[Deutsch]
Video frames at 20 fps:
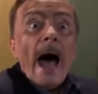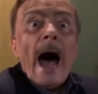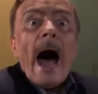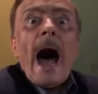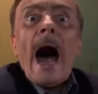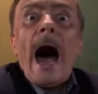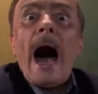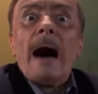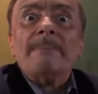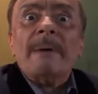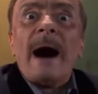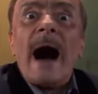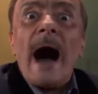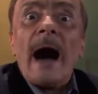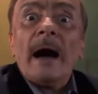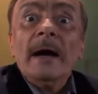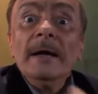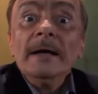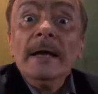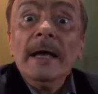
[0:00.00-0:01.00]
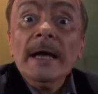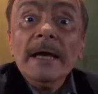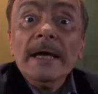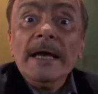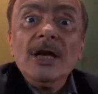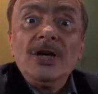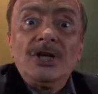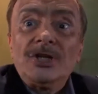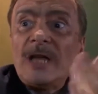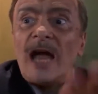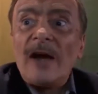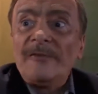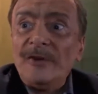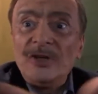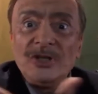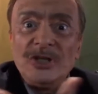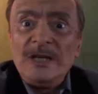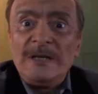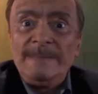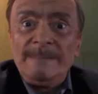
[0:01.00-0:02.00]
Aber ich darf
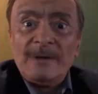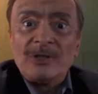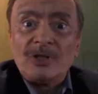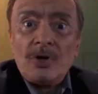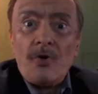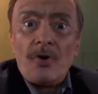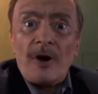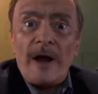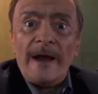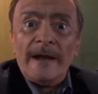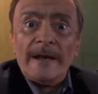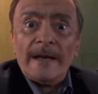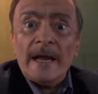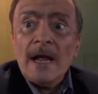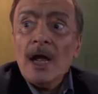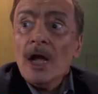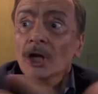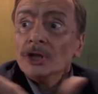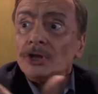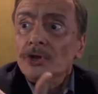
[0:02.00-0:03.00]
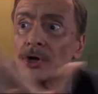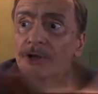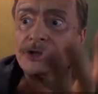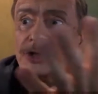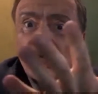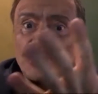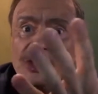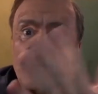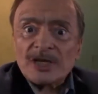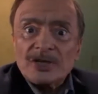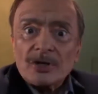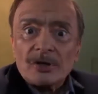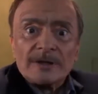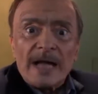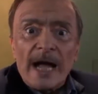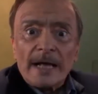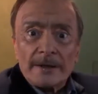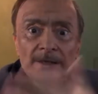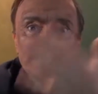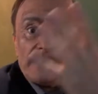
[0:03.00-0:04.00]
ich nicht besuchen, türkische
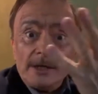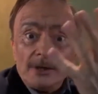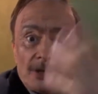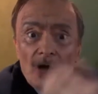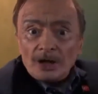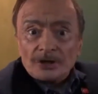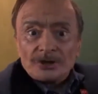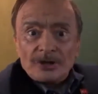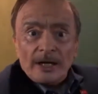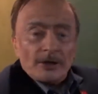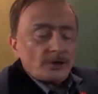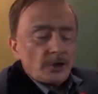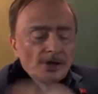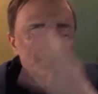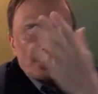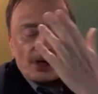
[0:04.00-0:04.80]
Soldaten in Deutschland,